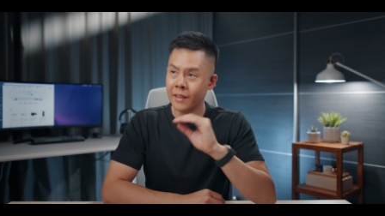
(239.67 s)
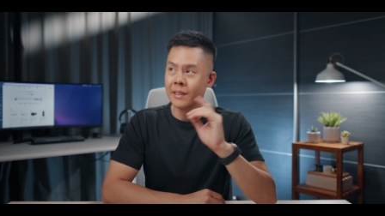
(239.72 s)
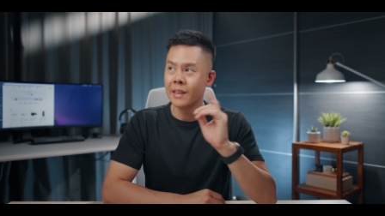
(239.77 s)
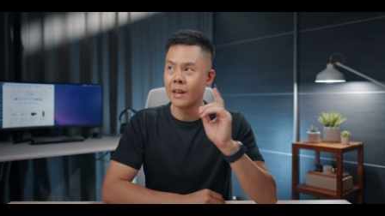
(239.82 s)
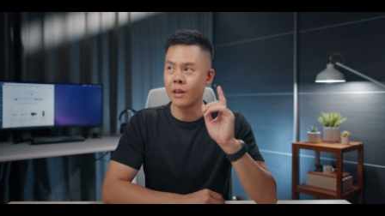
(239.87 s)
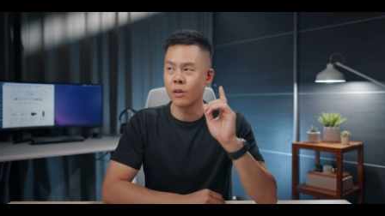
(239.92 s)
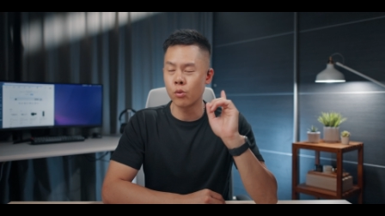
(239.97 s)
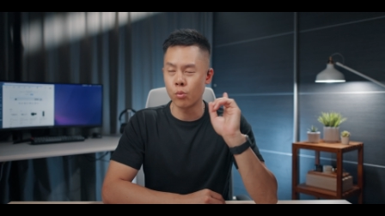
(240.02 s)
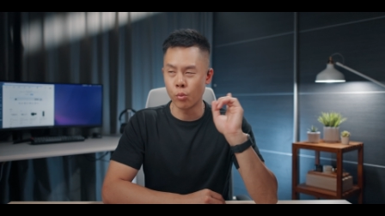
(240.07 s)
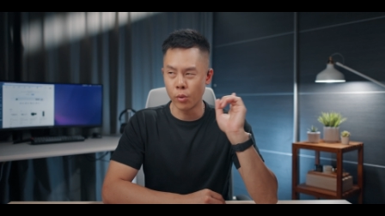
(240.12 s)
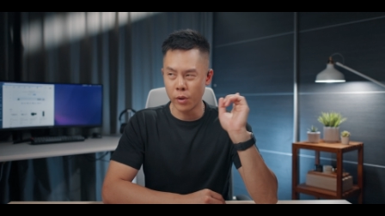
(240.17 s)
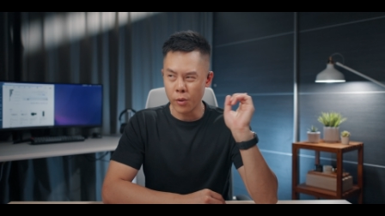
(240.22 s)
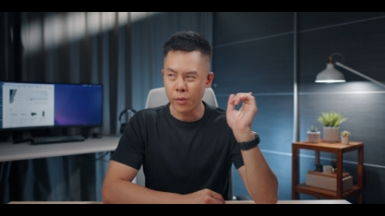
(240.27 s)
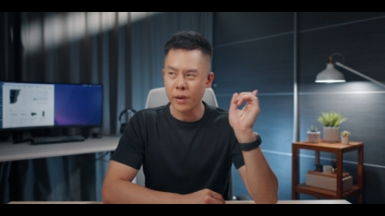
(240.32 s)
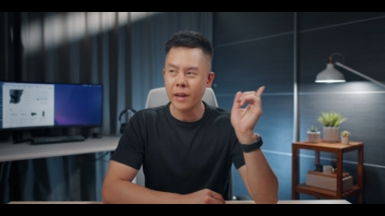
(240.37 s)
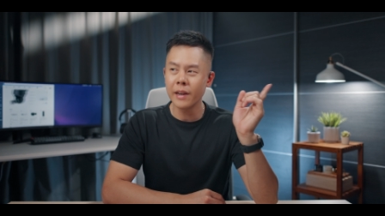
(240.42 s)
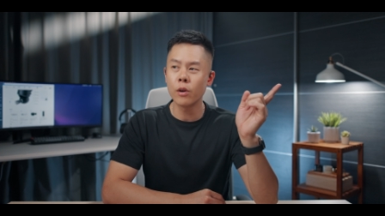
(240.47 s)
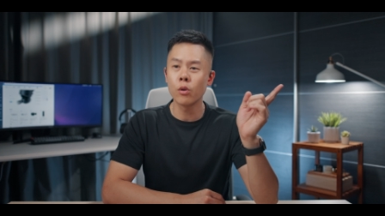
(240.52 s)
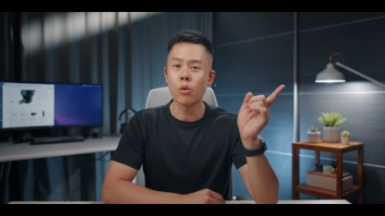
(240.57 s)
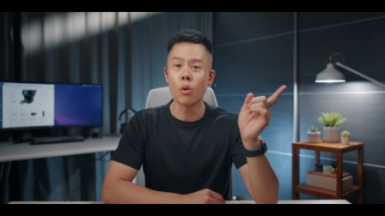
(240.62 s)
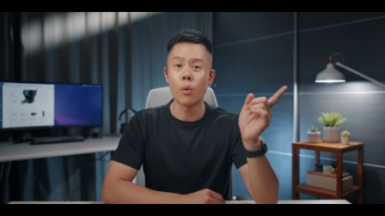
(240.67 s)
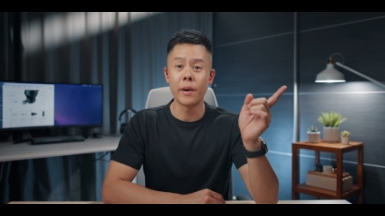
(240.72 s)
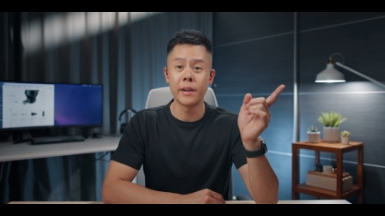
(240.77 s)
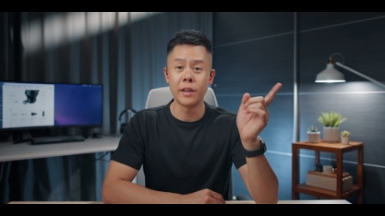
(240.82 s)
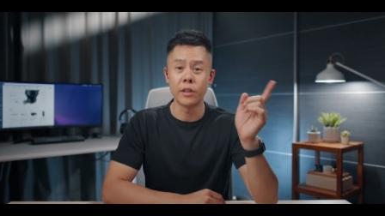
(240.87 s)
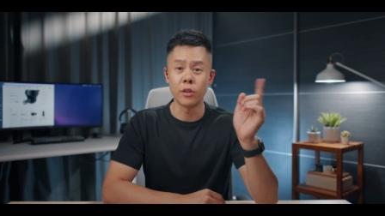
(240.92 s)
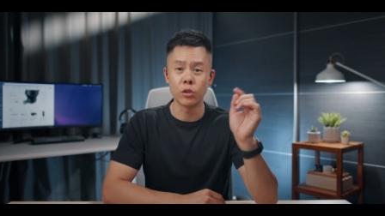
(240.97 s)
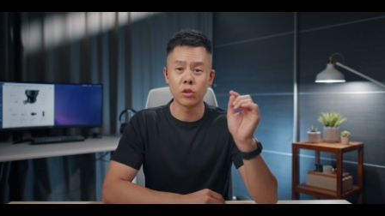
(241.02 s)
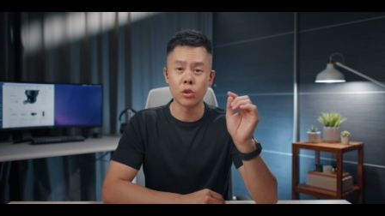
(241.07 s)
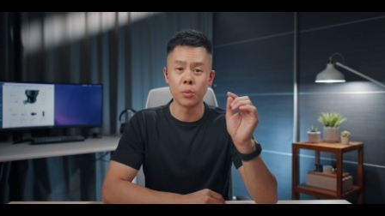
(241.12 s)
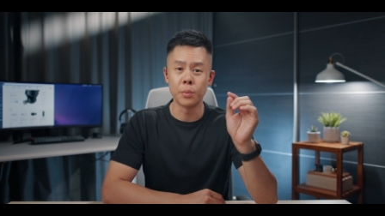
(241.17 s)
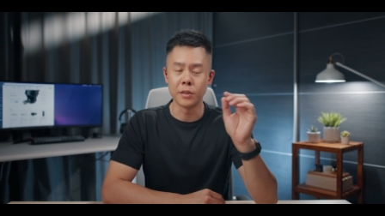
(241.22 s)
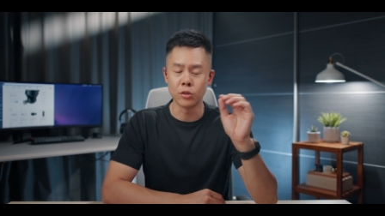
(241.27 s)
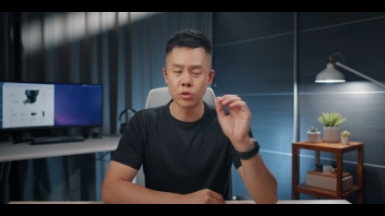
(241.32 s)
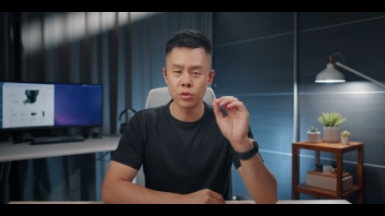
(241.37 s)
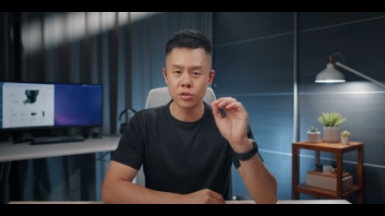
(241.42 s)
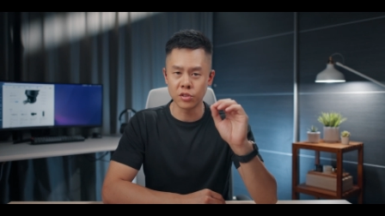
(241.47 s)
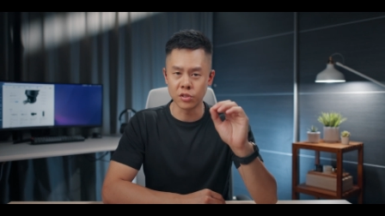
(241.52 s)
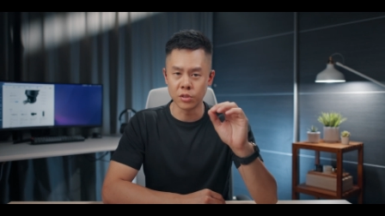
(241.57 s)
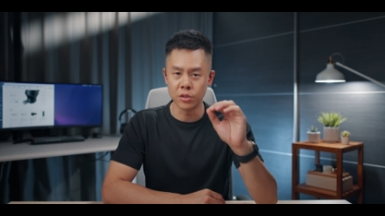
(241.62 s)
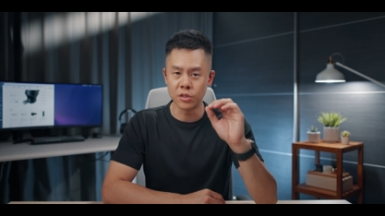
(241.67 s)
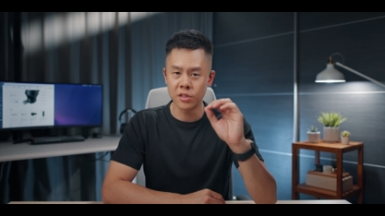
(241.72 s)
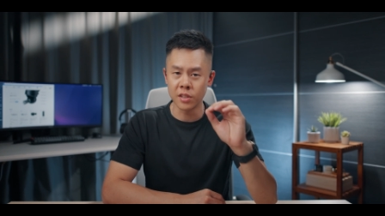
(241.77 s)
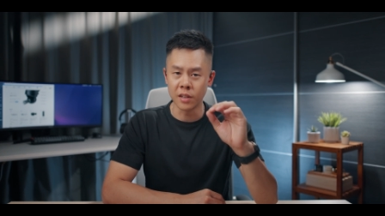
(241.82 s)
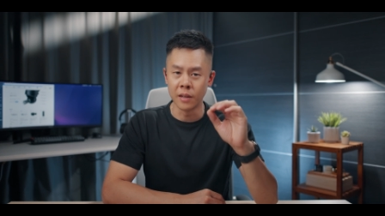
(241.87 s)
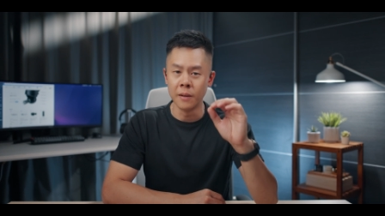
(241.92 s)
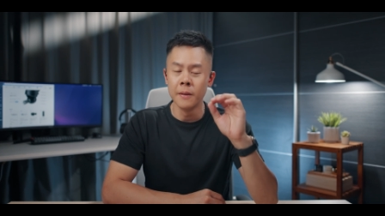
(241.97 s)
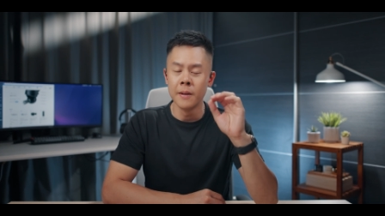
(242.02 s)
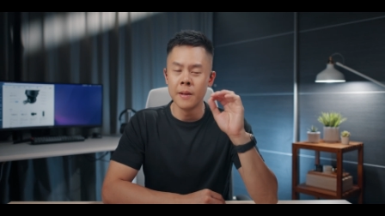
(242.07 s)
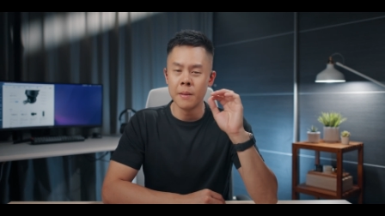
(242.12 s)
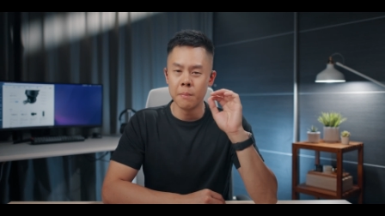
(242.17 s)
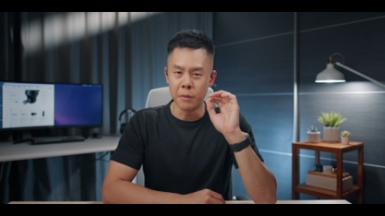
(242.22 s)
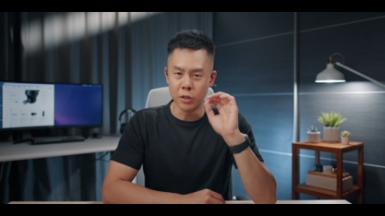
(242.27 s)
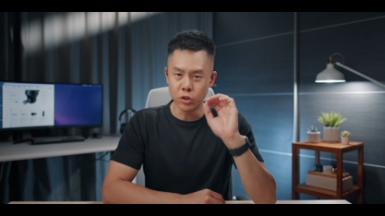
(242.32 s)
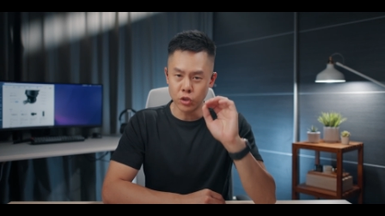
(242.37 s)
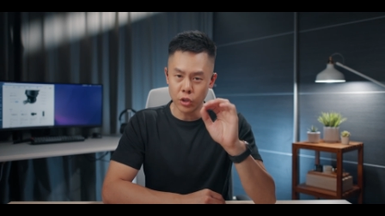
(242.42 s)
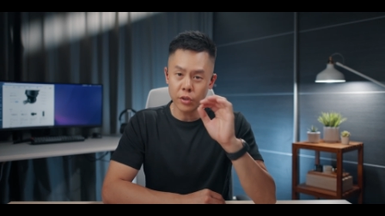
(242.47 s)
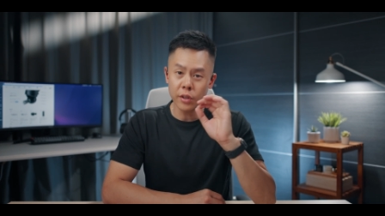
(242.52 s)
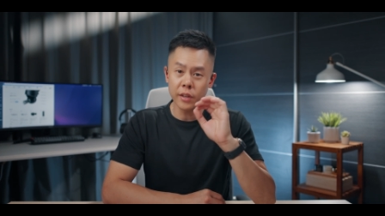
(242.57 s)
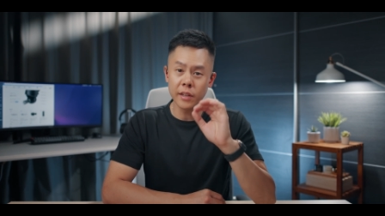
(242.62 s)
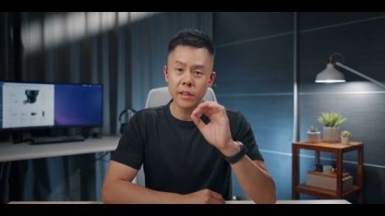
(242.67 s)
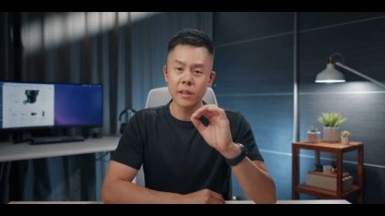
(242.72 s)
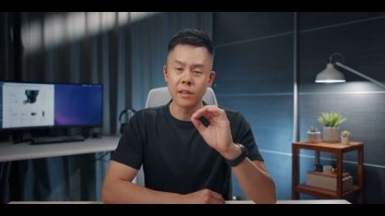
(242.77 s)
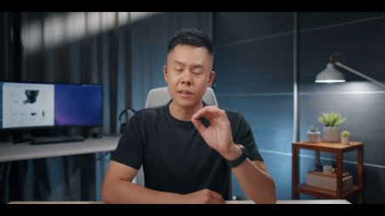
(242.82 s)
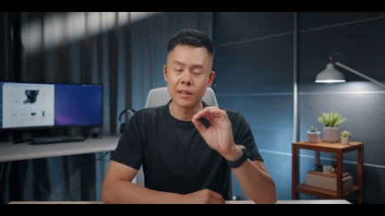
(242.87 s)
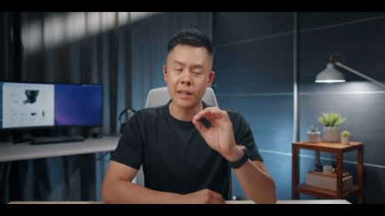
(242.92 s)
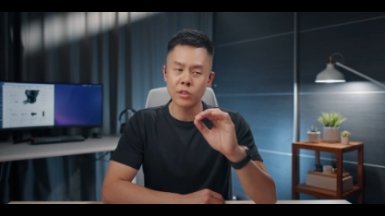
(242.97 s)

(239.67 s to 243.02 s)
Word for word: 那我有看到国外的 YouTuber 去实测 Mission Critical，